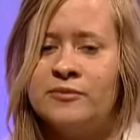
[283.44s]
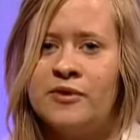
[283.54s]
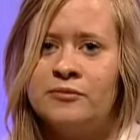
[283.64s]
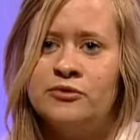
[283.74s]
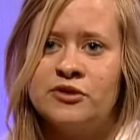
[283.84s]
wie
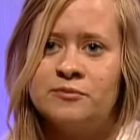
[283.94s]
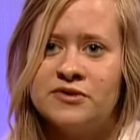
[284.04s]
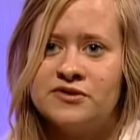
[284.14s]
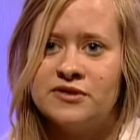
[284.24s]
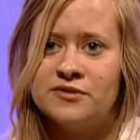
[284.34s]
man Music
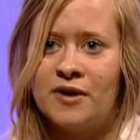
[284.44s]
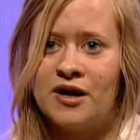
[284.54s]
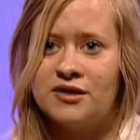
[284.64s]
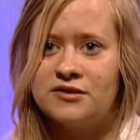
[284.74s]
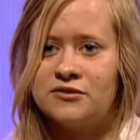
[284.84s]
Business
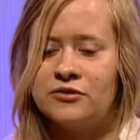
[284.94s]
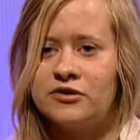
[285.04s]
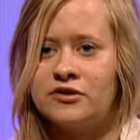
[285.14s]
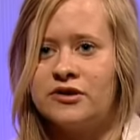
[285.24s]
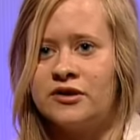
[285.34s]
macht
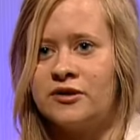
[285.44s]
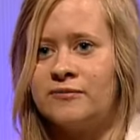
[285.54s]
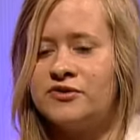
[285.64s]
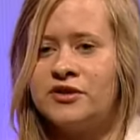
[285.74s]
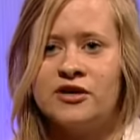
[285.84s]
und äh,
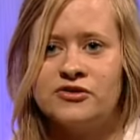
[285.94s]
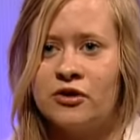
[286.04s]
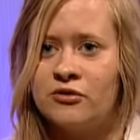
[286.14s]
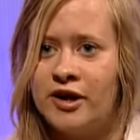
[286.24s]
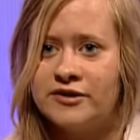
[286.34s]

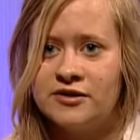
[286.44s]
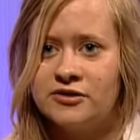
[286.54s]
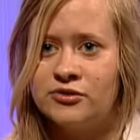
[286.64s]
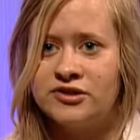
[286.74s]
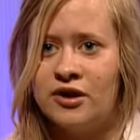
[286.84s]
Singer-Songwriting
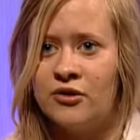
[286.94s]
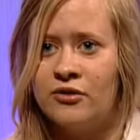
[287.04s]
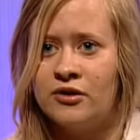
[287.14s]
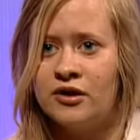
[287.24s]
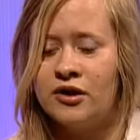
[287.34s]
natürlich
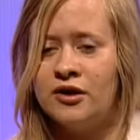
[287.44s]
auch